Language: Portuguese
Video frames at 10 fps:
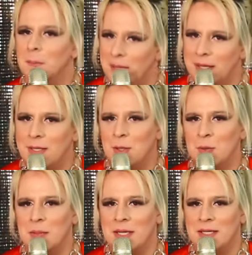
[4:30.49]
Pegaria ou
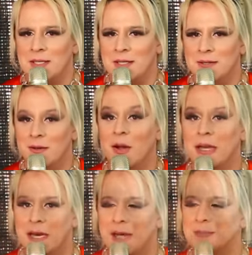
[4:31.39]
não pegaria?
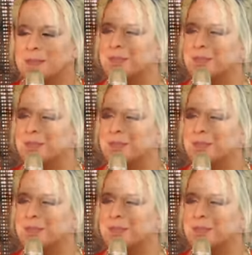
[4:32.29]
Olha lá.